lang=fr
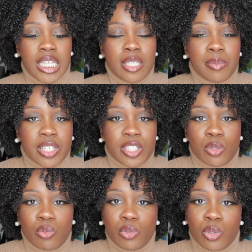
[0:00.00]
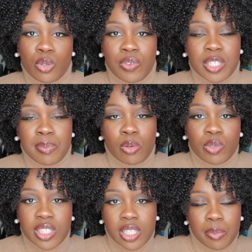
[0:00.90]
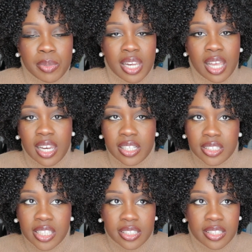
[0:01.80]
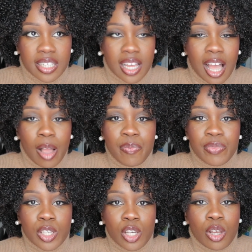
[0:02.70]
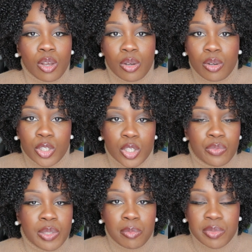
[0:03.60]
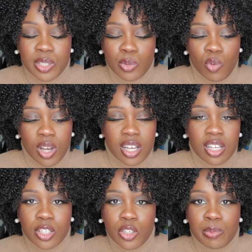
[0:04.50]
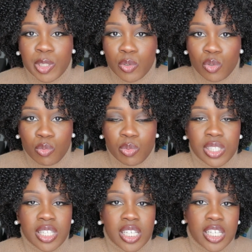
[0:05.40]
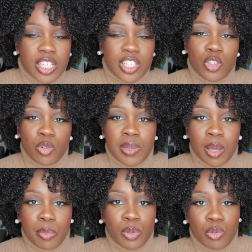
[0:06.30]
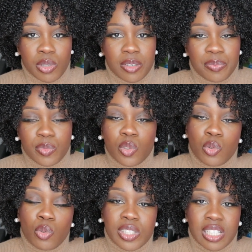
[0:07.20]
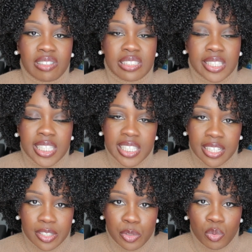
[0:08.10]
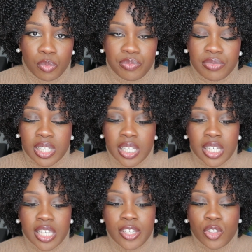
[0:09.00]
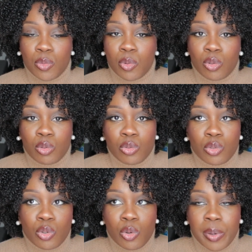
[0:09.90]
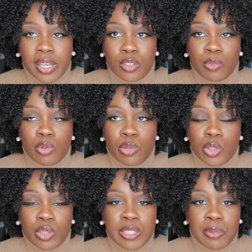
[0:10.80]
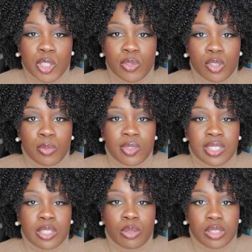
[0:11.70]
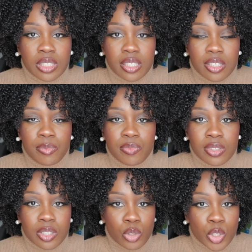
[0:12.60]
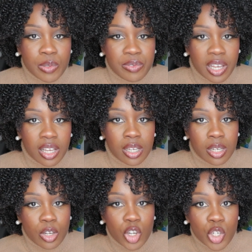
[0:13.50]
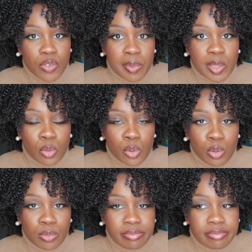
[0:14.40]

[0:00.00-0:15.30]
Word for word: Imaginons que je fasse ma routine capillaire lundi, etc. Euh, je fais mon petit soin, mes cheveux sont mouillés, je mets un peu d'huile. Donc, ça va sceller l'hydratation. Et je me rends compte que par exemple le jeudi mes cheveux commencent à être secs. Qu'est-ce que je vais faire Je vais mettre de l'eau.